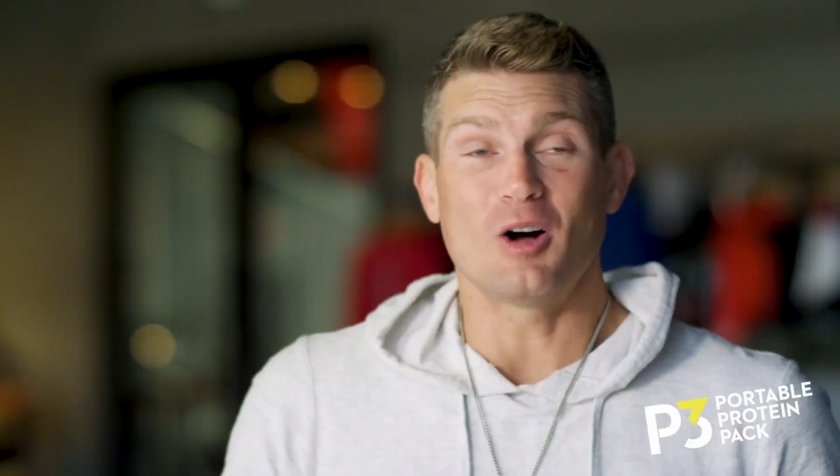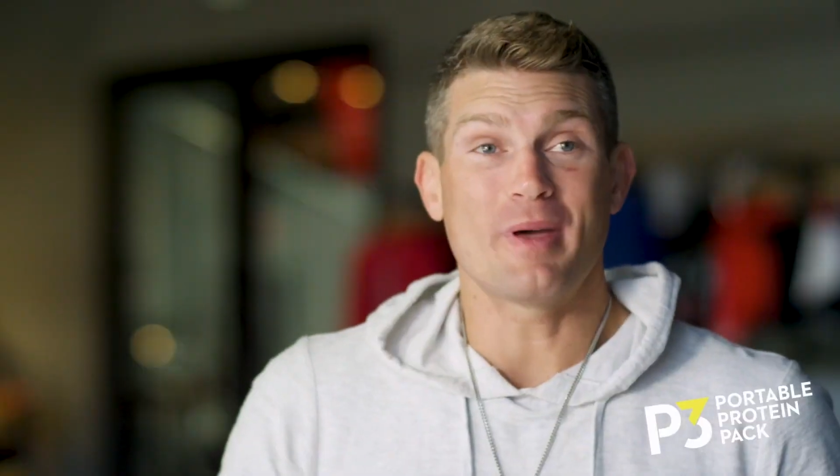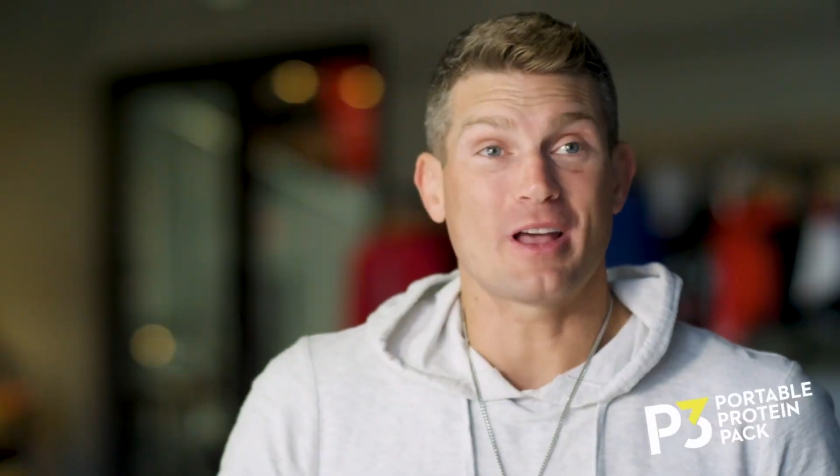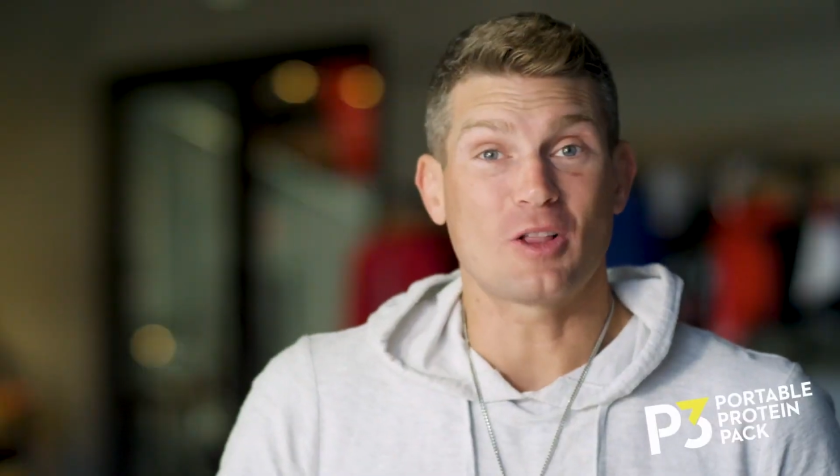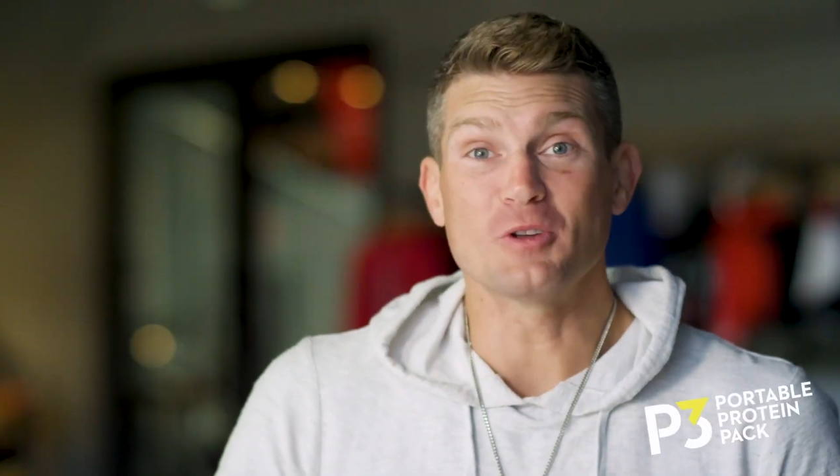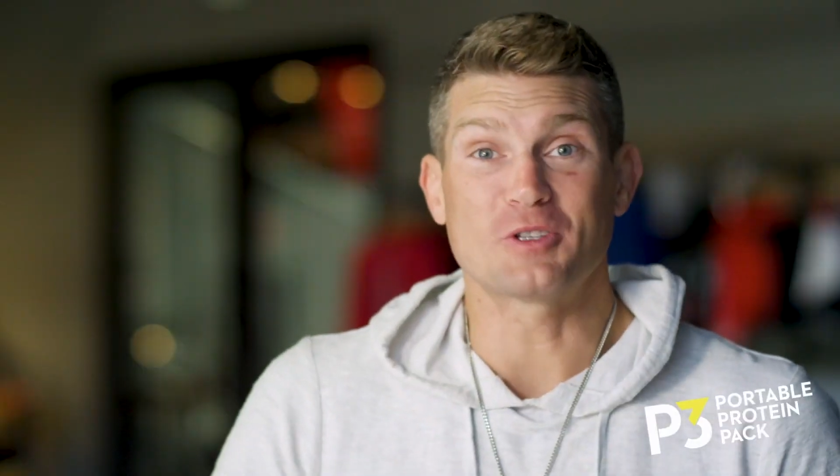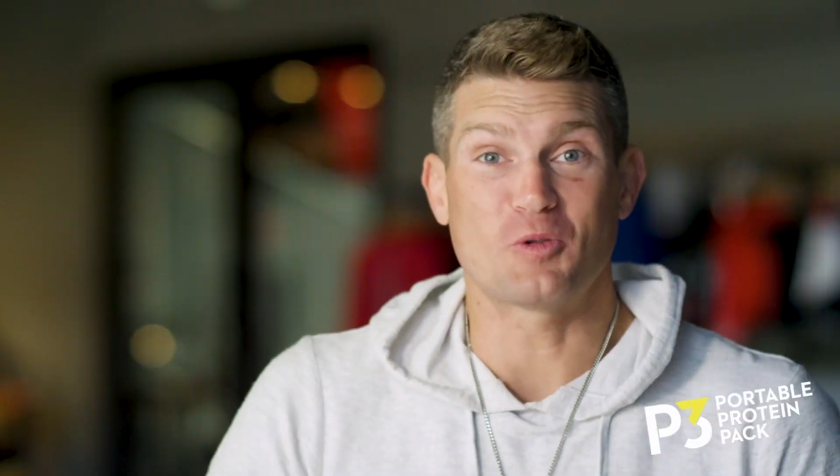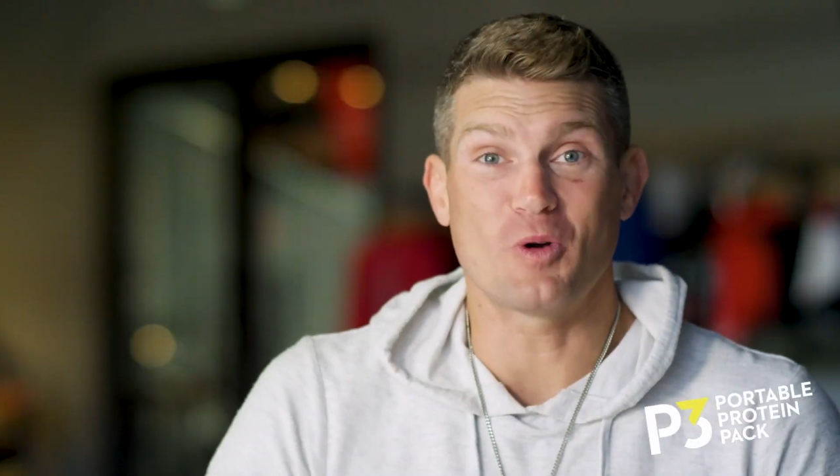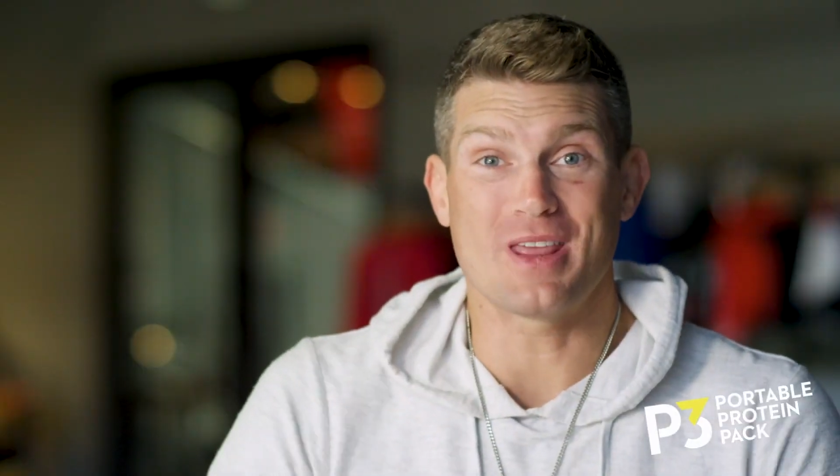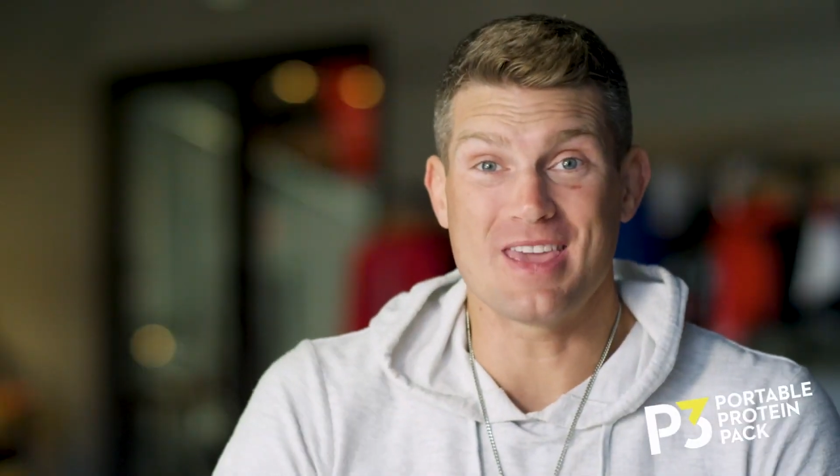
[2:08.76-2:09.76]
Блин,
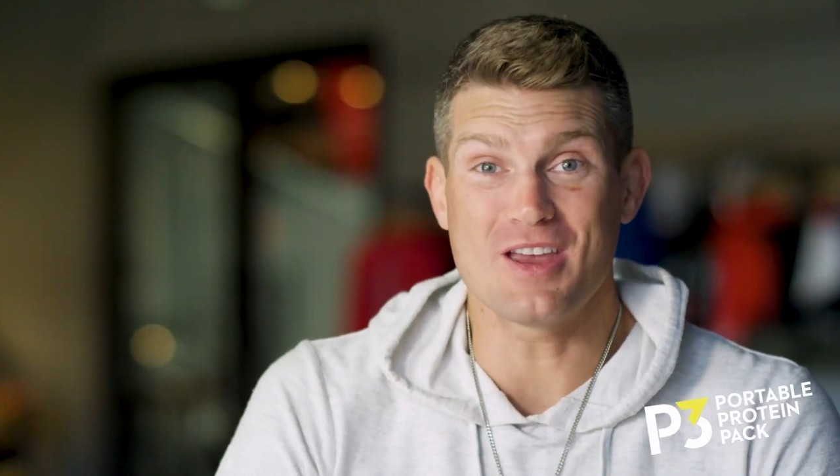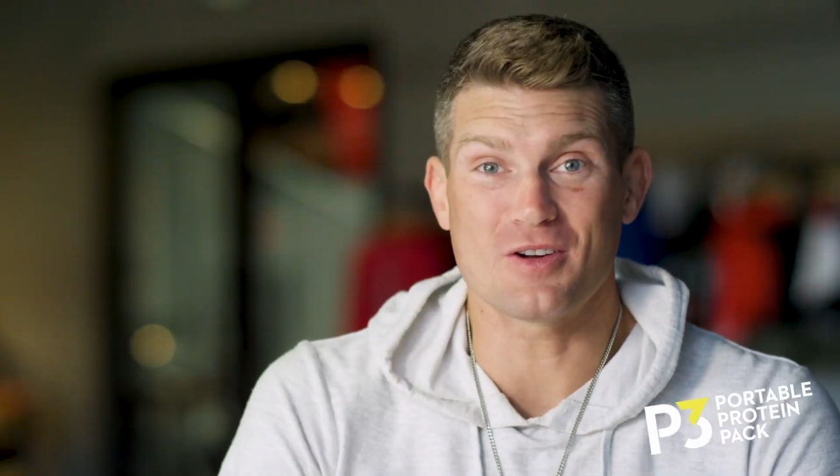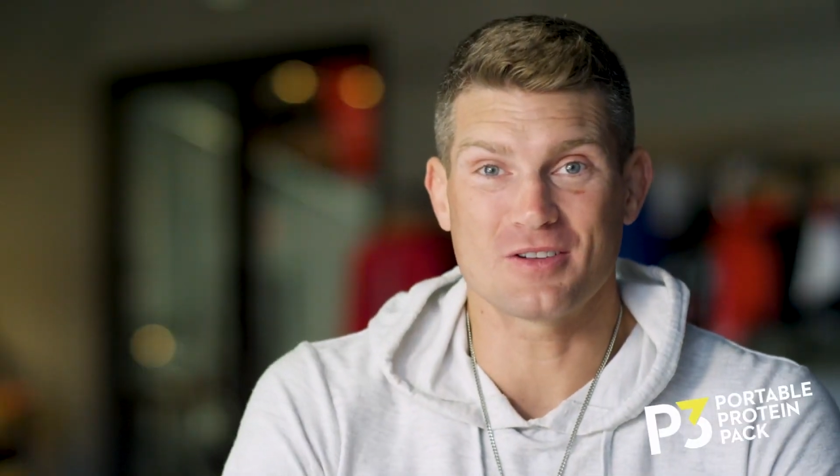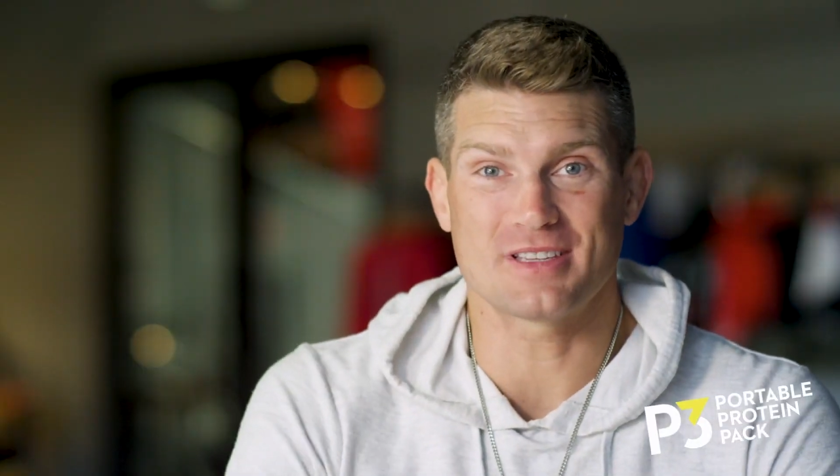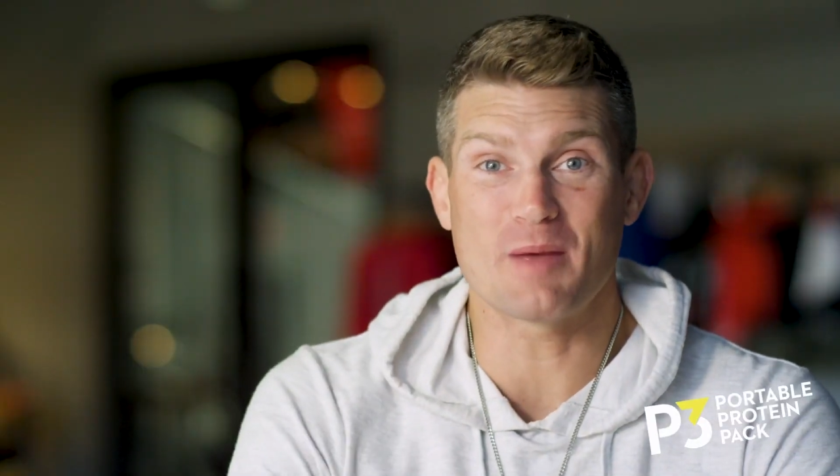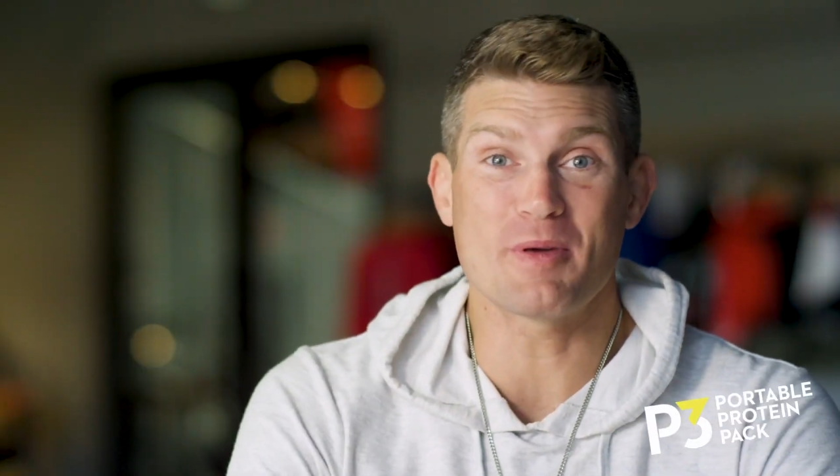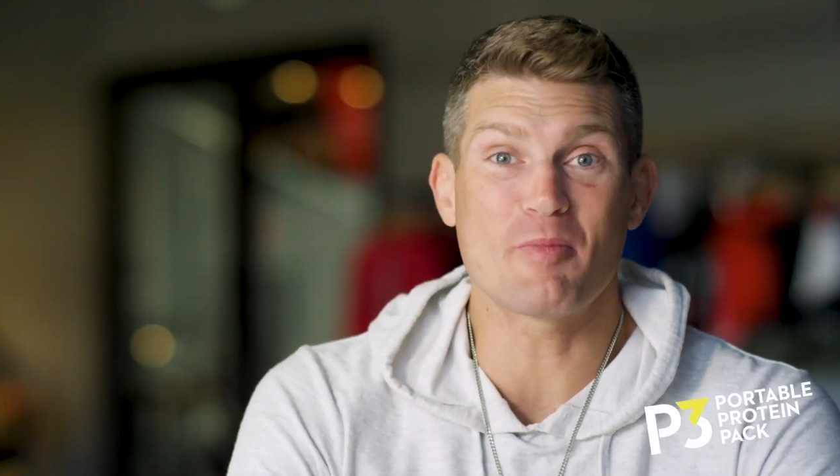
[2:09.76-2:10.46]
почти 20 лет,